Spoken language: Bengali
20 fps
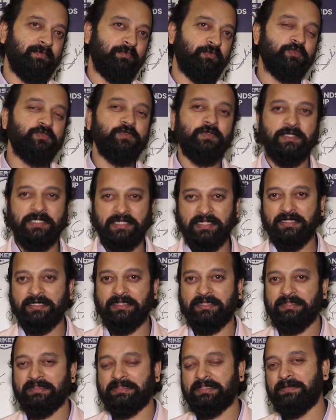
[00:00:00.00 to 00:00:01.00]
প্রচুর ক্রিকেট
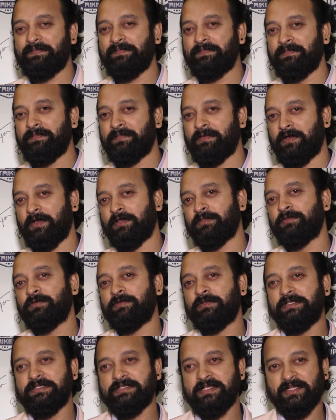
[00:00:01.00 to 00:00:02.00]
খেলতাম হয়তো
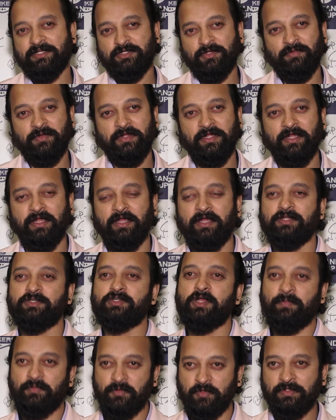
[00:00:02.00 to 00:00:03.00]
নিজে একসময়
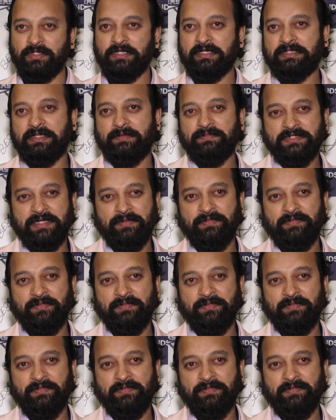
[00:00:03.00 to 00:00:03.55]
স্বপ্নও দেখতাম যে